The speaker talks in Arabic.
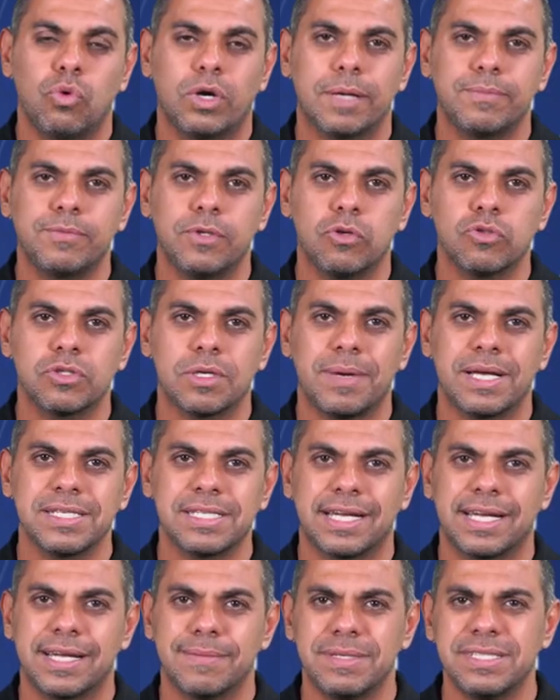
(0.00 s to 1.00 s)
وكابتن حسام
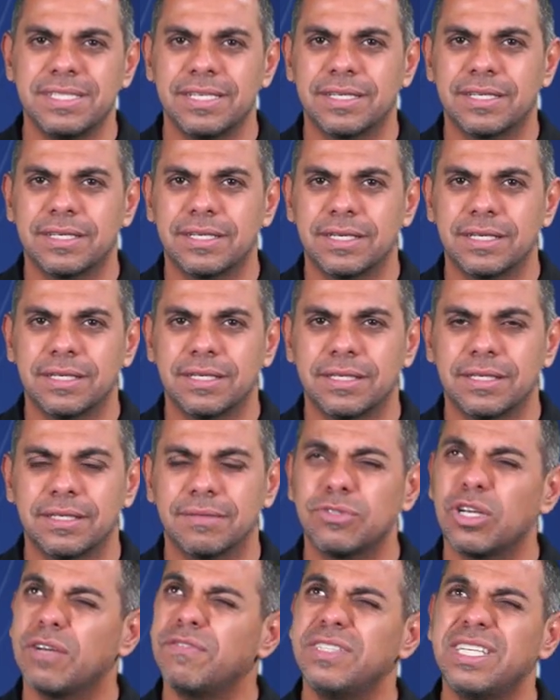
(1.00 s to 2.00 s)
حسن كان ماسك آه،
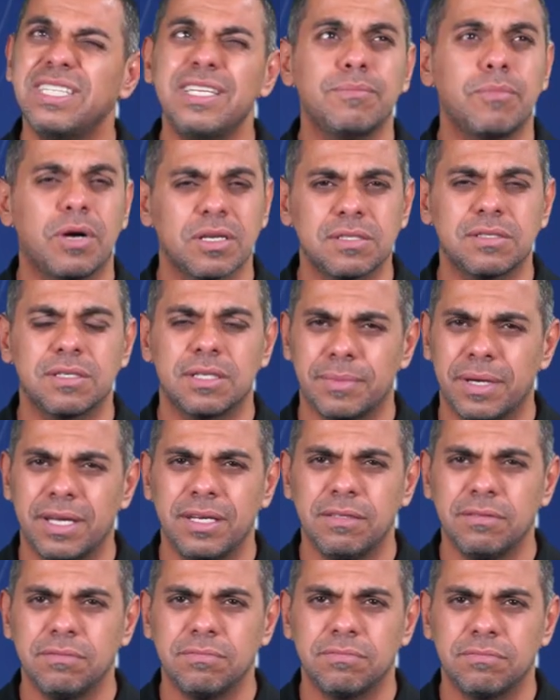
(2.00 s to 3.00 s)
مش عارف النادي المصري
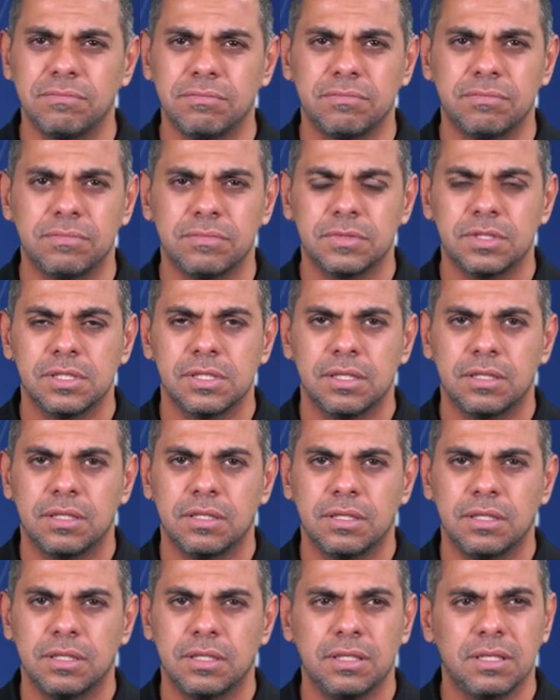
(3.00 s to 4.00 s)
باين
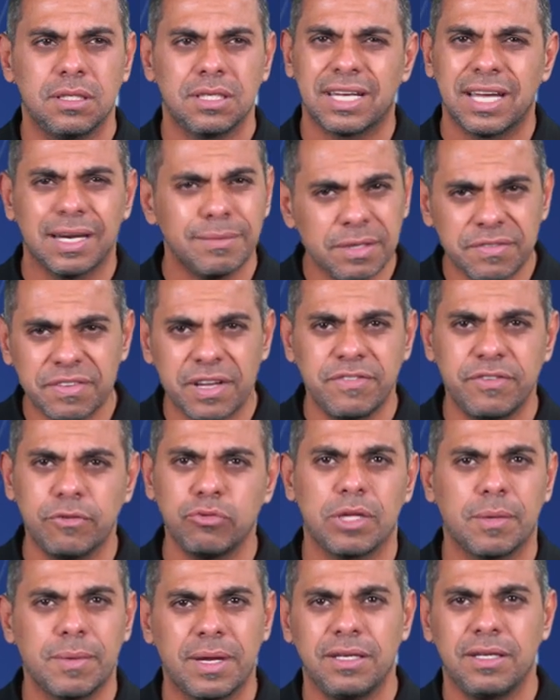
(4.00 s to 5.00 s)
آه، الكلام ده في
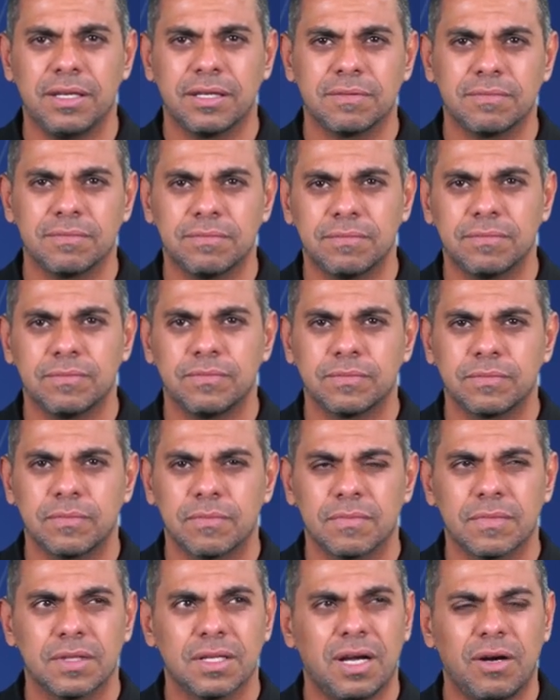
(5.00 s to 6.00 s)
2008
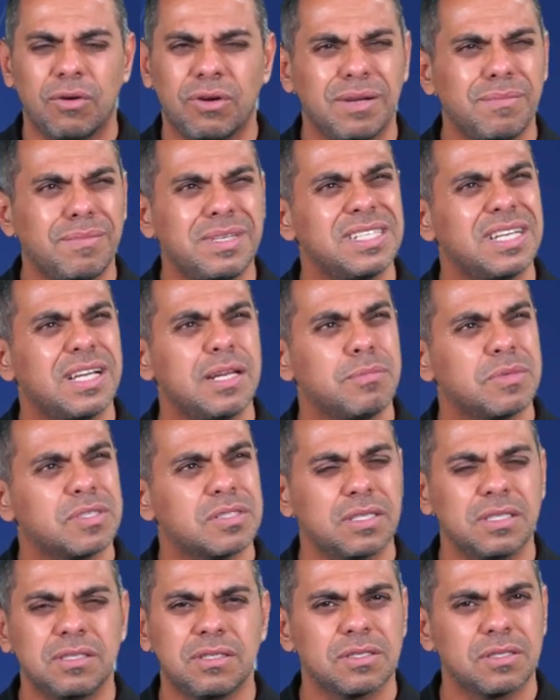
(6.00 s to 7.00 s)
او كان ماسك
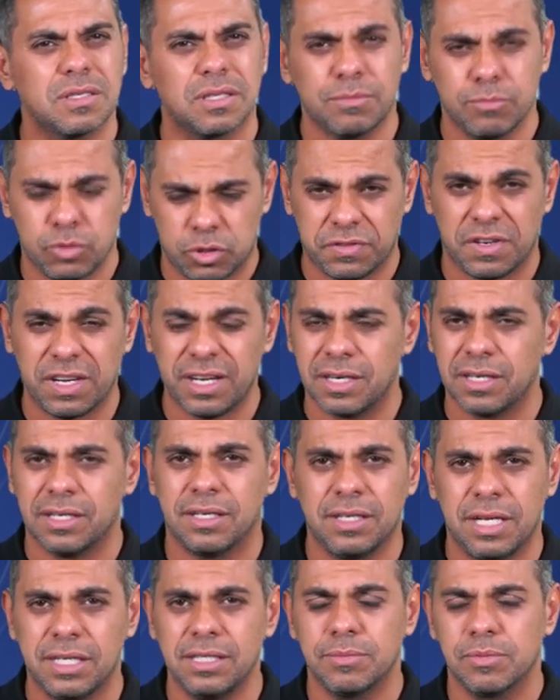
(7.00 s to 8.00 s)
المصريه اتصالات مش فاكر
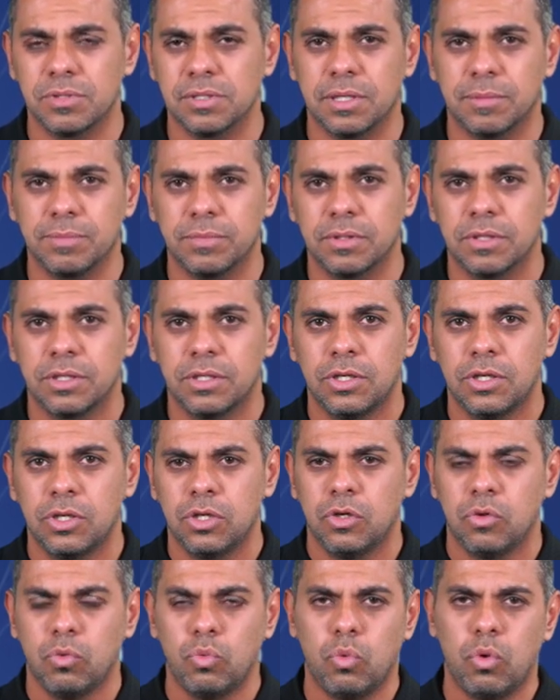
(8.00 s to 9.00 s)
النادي بالظبط
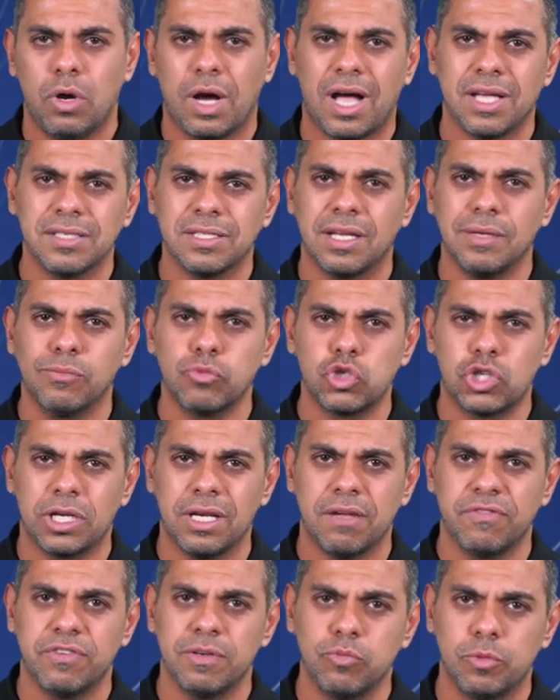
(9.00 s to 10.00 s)
وحصل
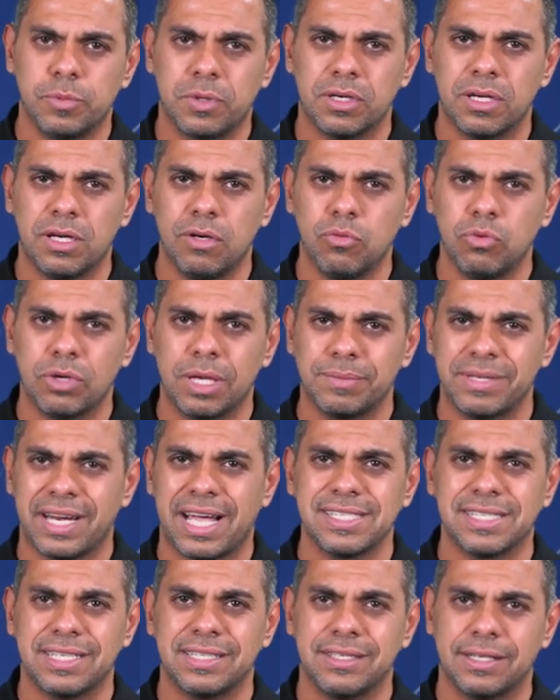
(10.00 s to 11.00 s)
مشكله في المباراه وكابتن
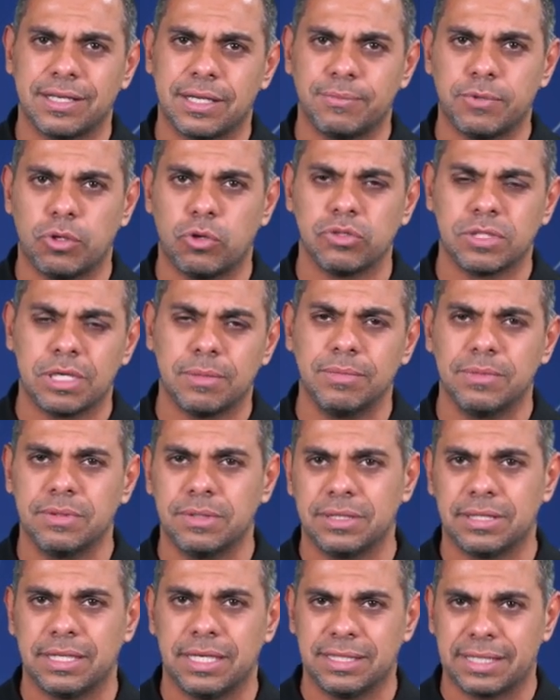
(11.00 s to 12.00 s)
حسن كابتن حسام
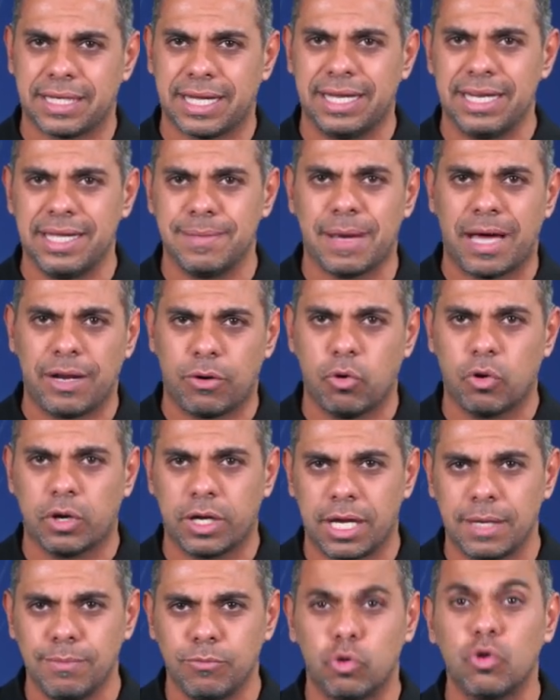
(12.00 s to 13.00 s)
اتخانق مع
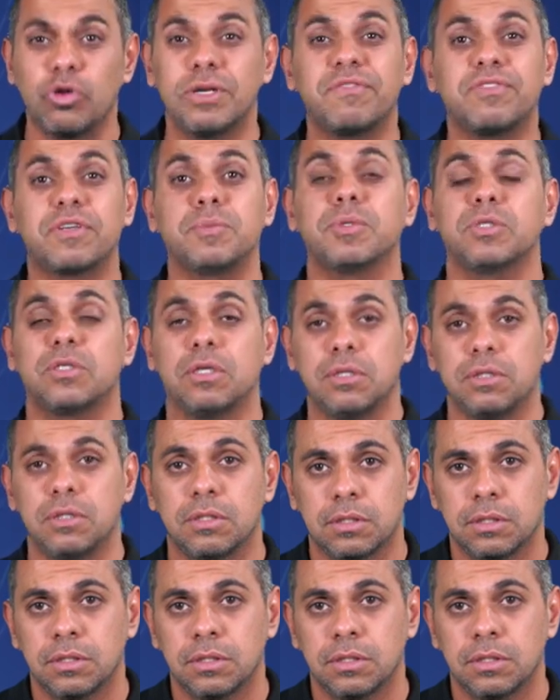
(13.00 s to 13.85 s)
الحكام وكنا في رمضان